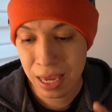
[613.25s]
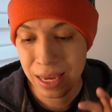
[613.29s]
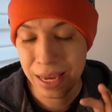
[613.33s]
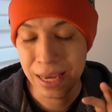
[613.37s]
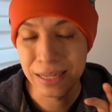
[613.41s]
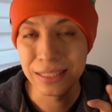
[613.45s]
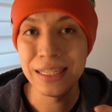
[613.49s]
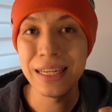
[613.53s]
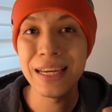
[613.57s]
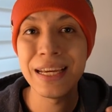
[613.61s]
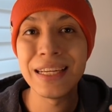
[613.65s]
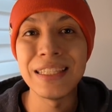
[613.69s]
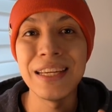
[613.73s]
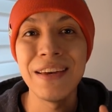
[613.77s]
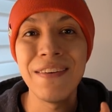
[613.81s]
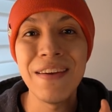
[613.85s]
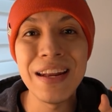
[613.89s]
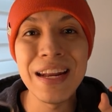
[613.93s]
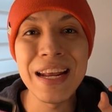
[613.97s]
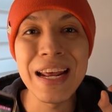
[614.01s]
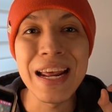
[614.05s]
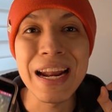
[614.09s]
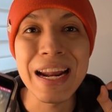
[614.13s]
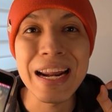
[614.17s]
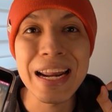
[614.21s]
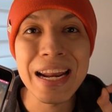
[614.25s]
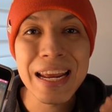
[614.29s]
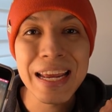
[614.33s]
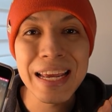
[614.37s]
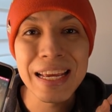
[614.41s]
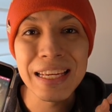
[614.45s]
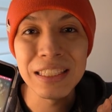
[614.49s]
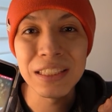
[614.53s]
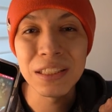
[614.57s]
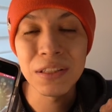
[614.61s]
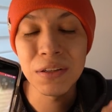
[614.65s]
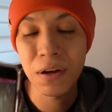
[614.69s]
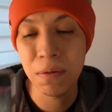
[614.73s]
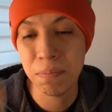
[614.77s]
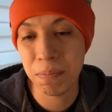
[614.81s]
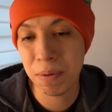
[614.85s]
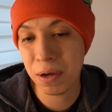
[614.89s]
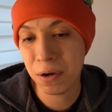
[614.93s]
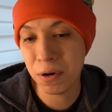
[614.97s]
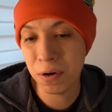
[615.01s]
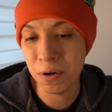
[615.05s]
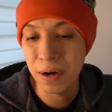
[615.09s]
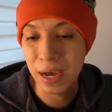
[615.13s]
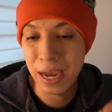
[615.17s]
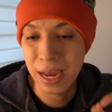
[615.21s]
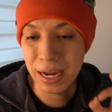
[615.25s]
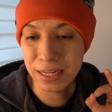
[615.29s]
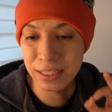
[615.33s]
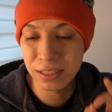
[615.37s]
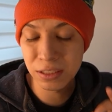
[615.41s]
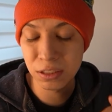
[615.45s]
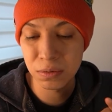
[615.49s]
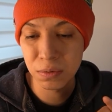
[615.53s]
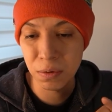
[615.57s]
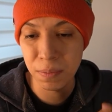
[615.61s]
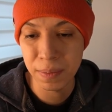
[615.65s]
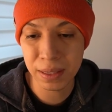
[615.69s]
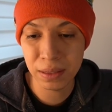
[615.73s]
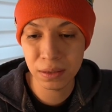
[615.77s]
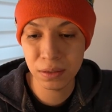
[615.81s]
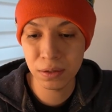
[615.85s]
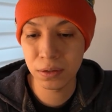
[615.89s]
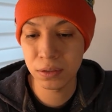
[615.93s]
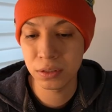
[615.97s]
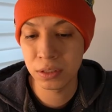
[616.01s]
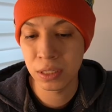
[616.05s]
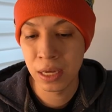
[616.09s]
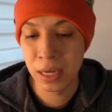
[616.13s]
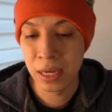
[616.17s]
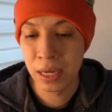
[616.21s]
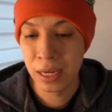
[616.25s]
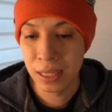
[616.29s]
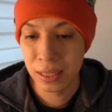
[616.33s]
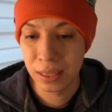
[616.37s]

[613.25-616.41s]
Y así que se viene registro épico en estos momentos.